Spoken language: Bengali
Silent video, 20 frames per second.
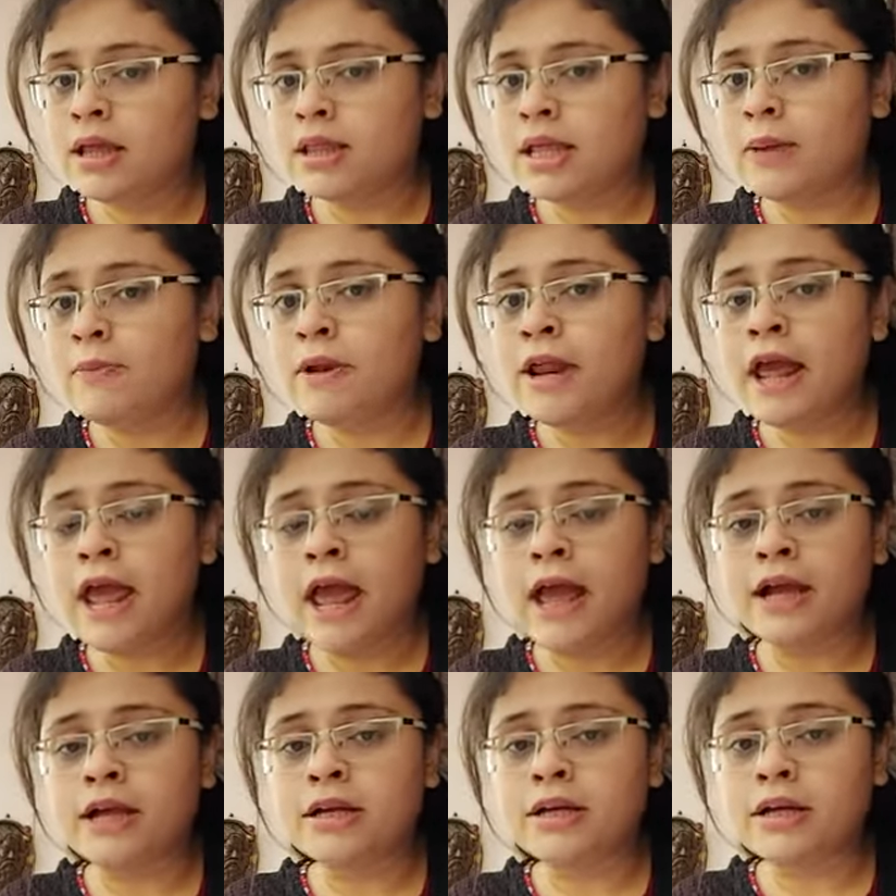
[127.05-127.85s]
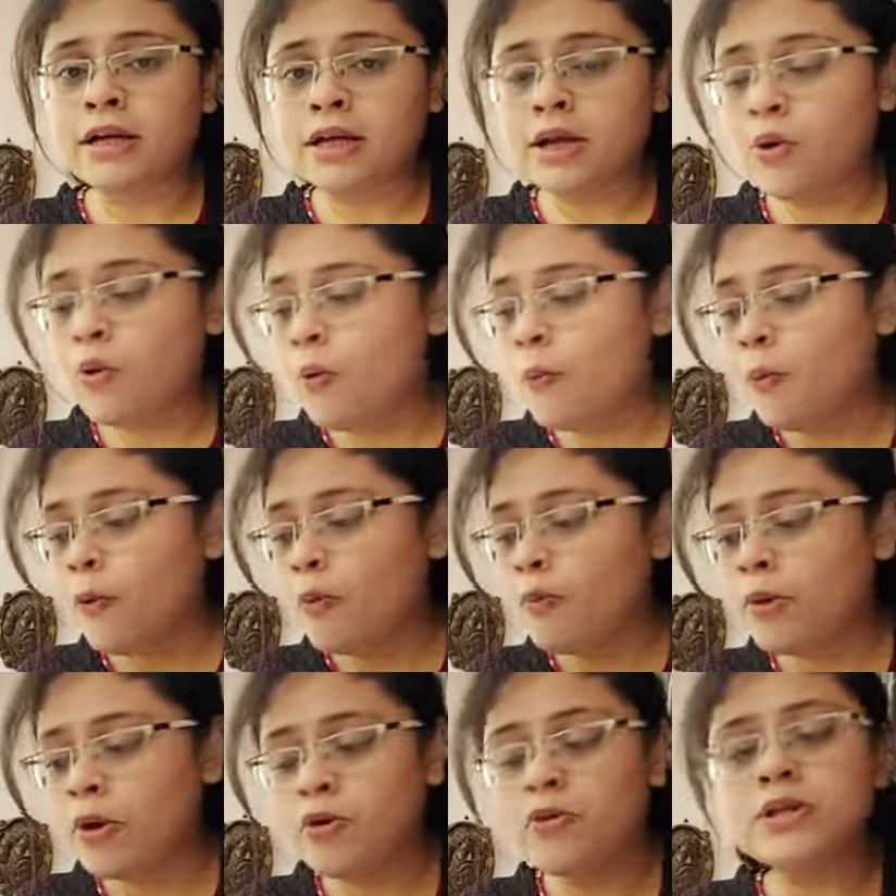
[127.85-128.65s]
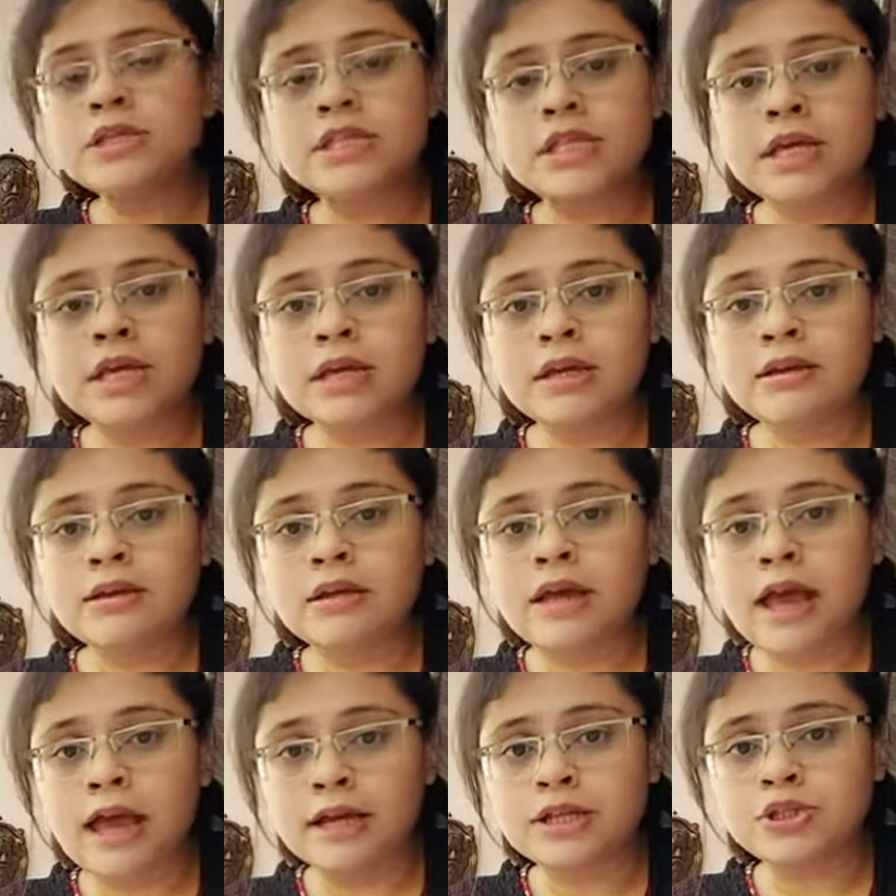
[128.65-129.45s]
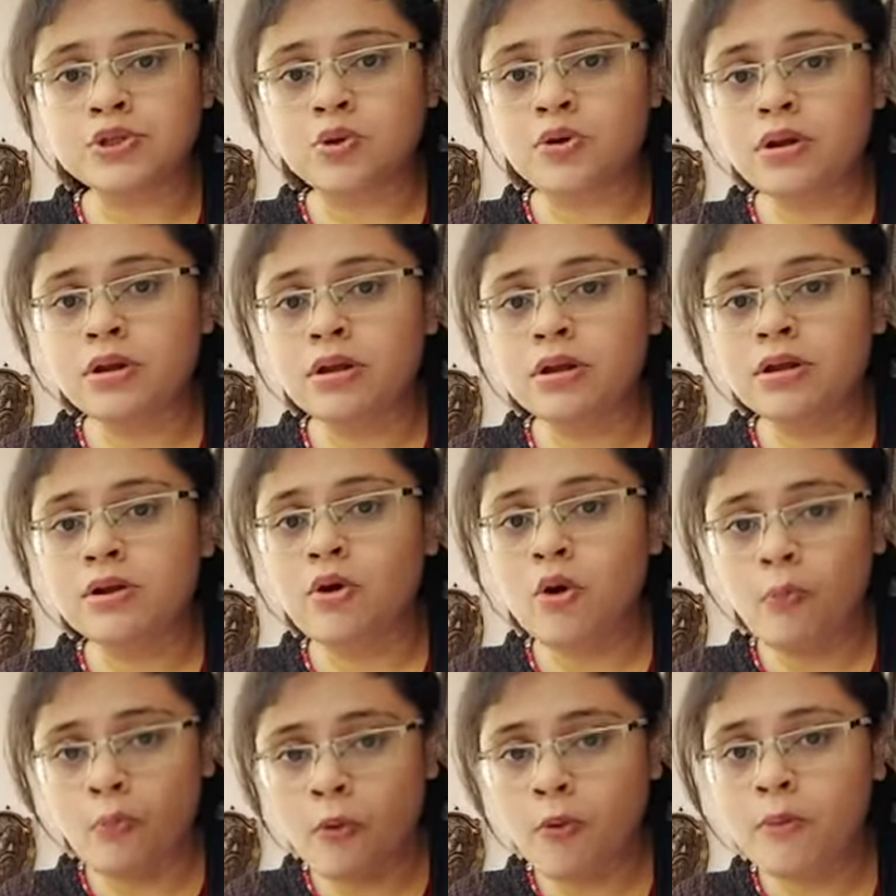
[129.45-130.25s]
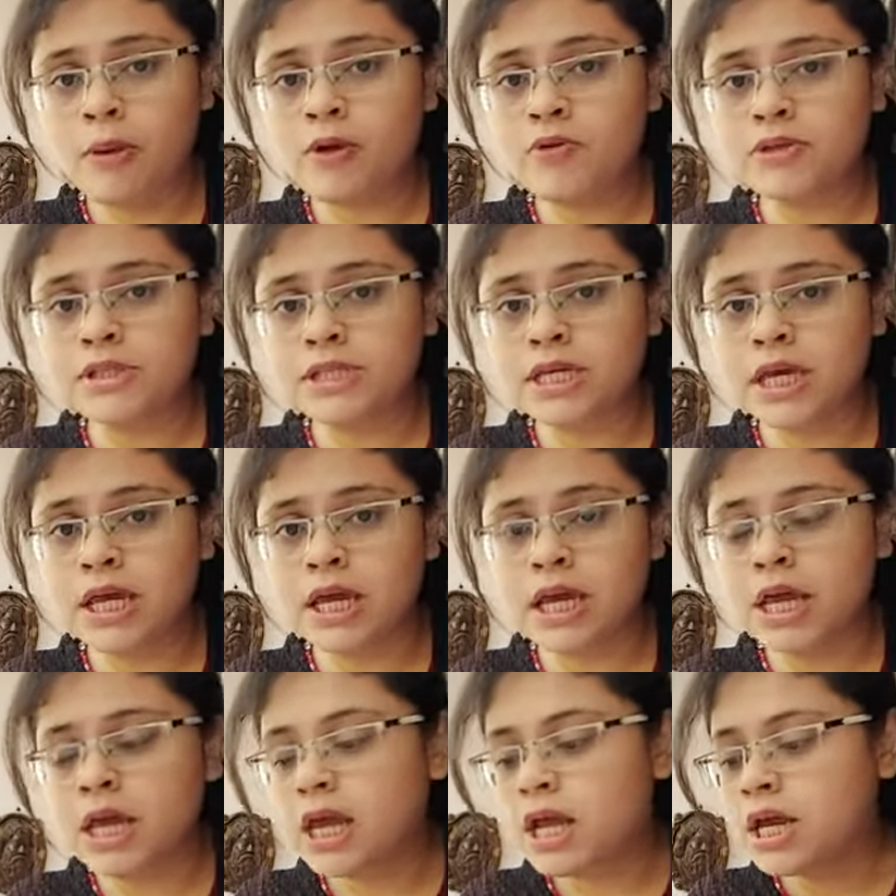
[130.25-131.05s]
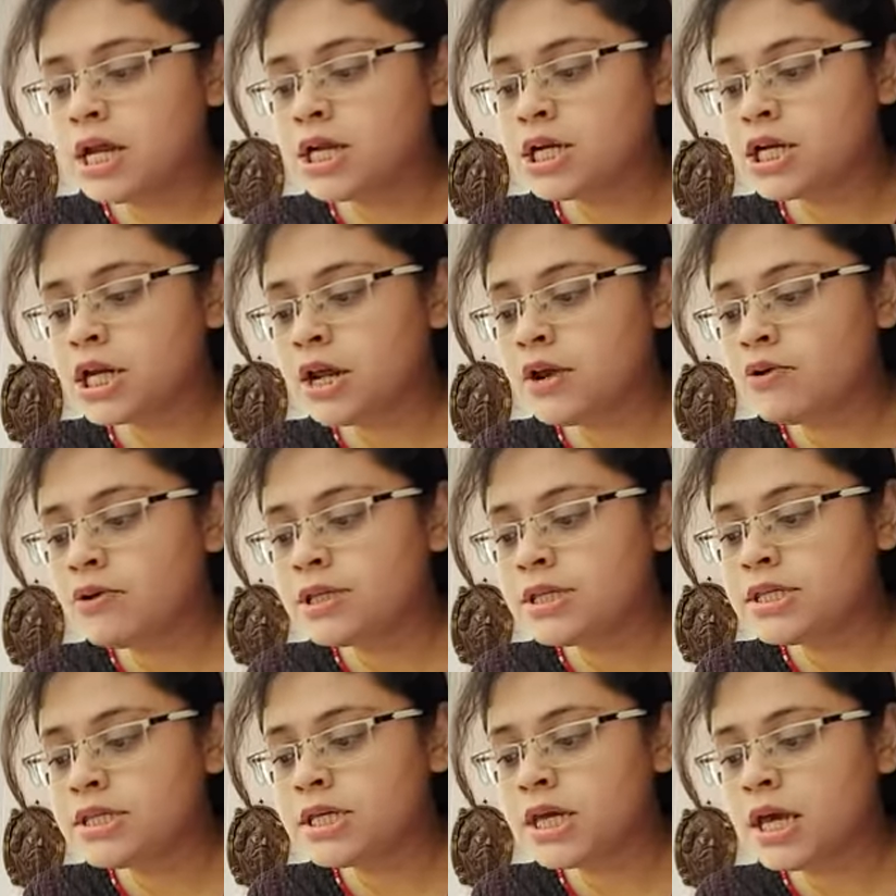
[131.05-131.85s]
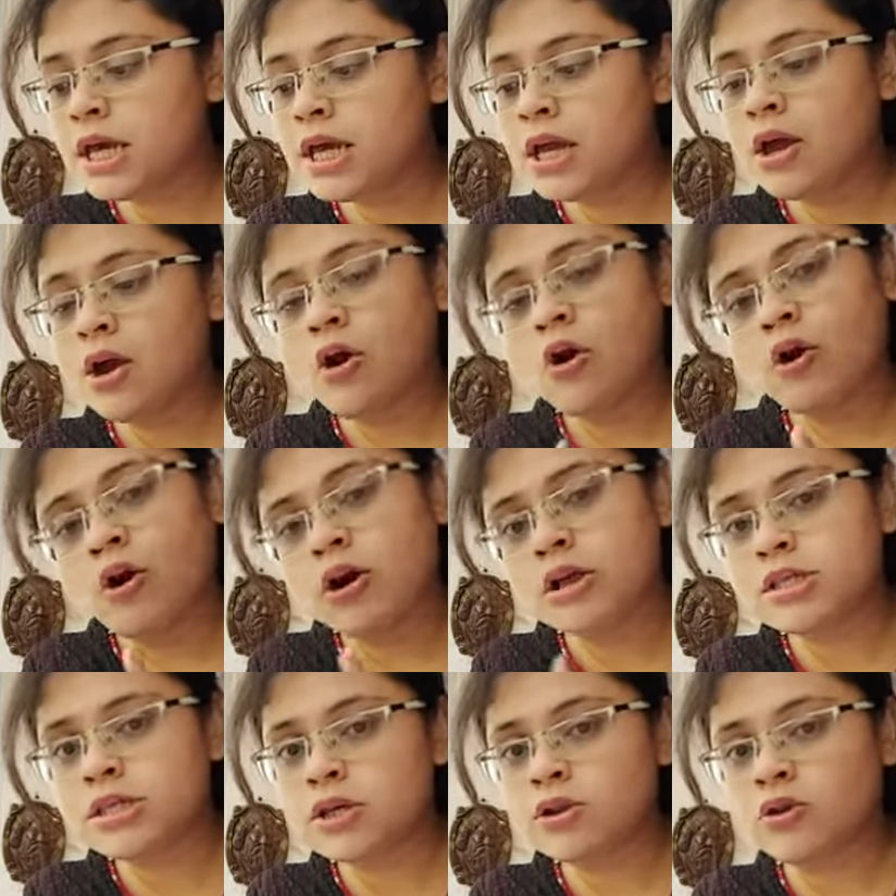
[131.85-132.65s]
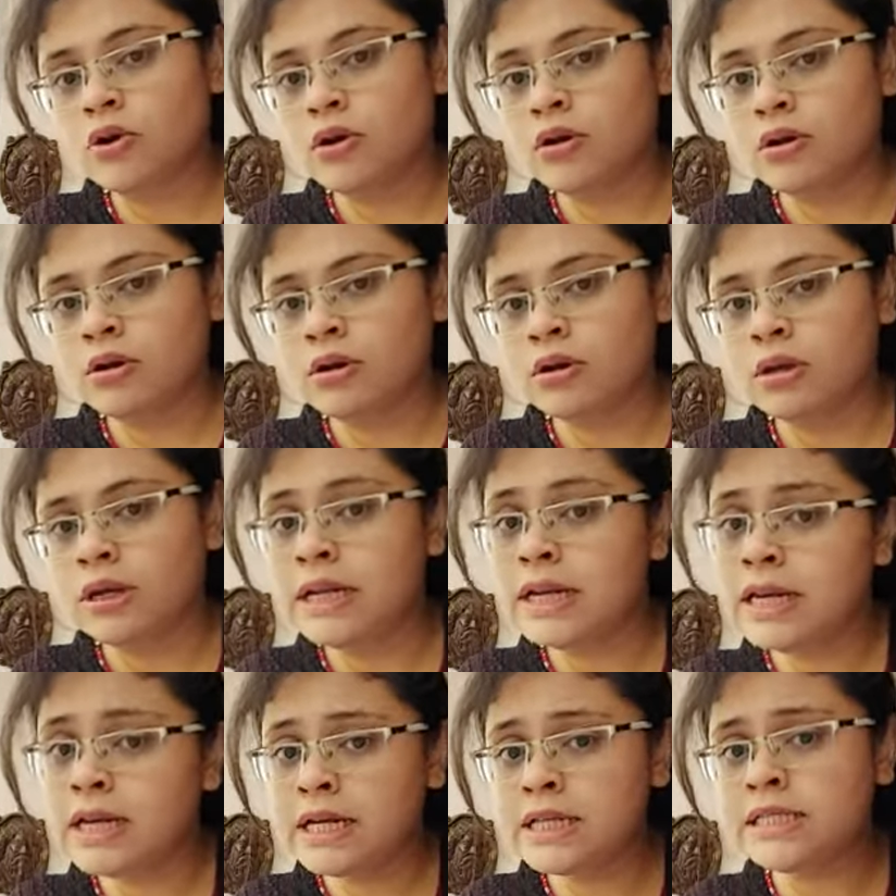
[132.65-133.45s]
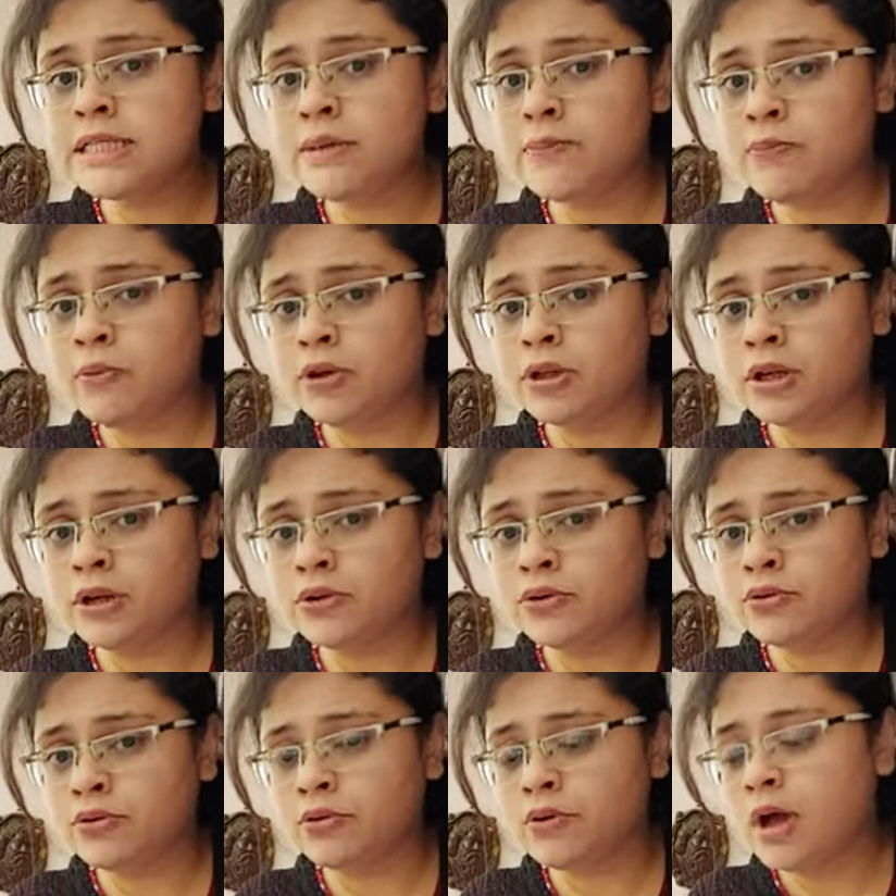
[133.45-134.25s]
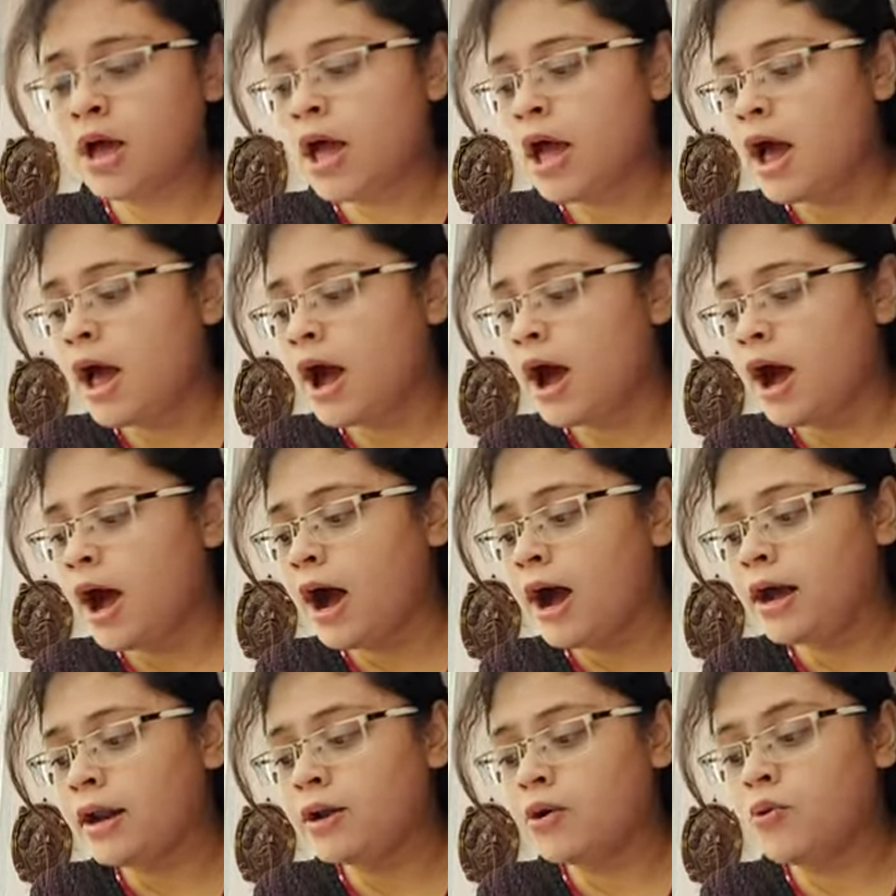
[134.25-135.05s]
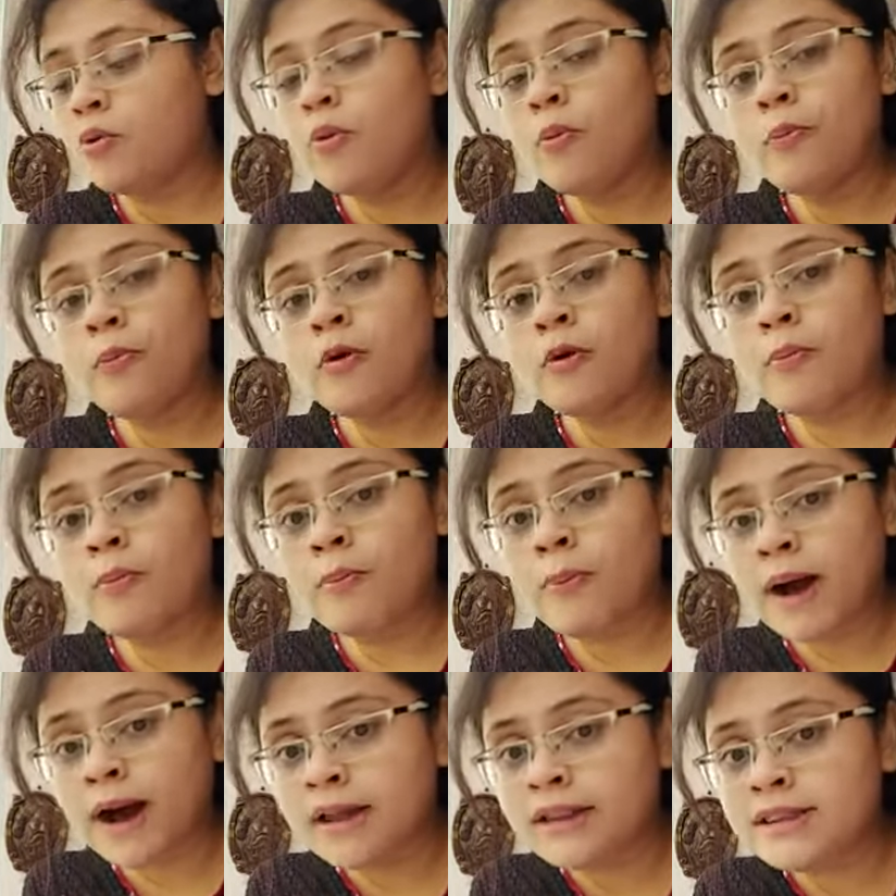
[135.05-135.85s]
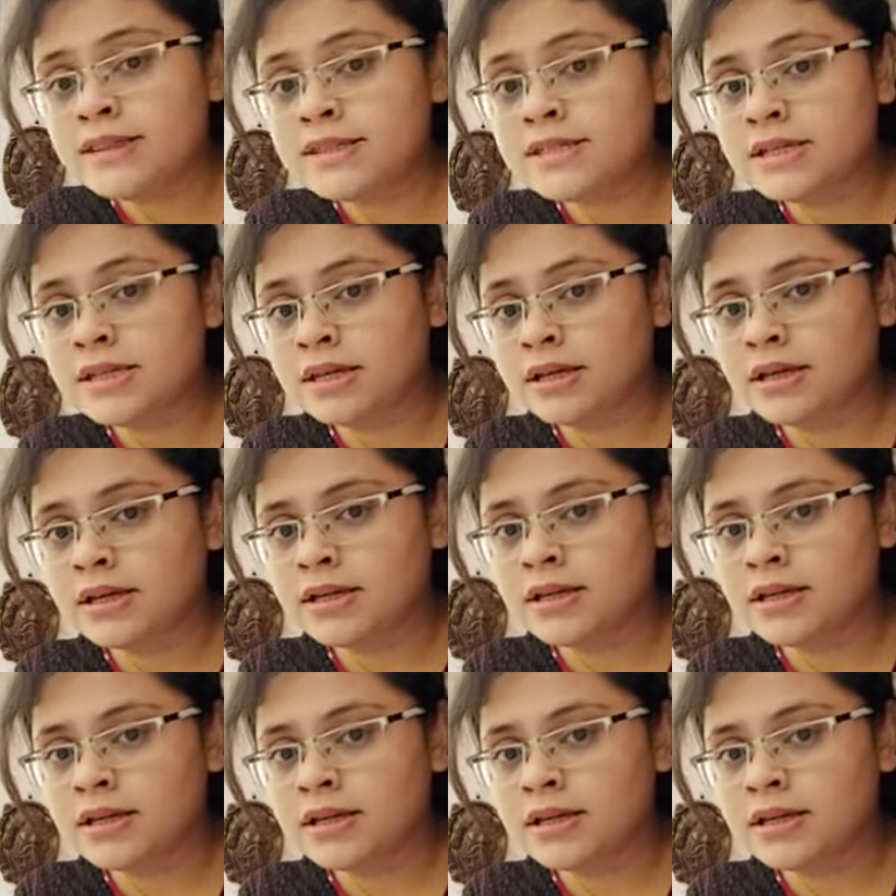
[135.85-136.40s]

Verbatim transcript: তার মানে এক উপমেয় যে একজন উপমেয় যে সে হচ্ছে অচেতন নির্জীব পদার্থ আর উপমান যে